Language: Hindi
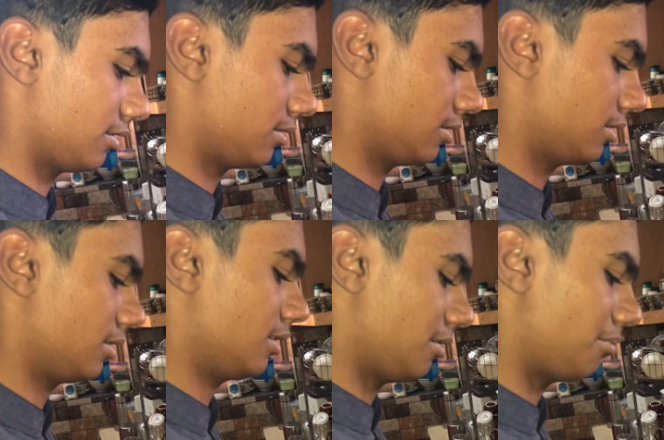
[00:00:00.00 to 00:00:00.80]
अच्छी
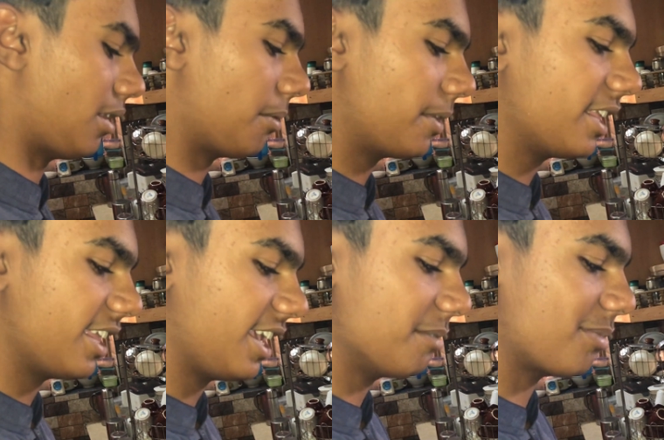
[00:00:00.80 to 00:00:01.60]
लगती है नहीं लगती पापड़ी तो
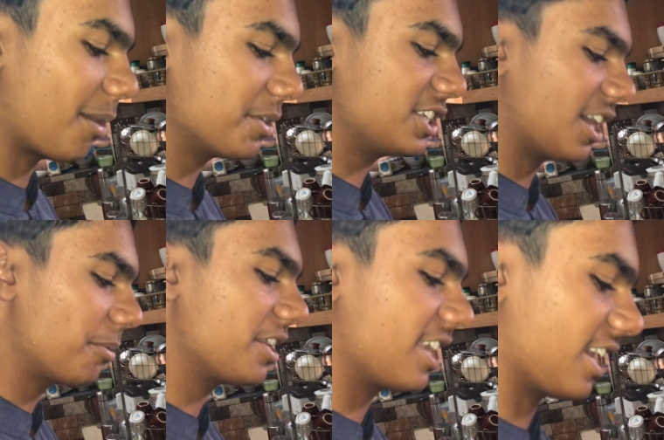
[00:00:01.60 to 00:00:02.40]
है पापड़ी छापड़ी क्या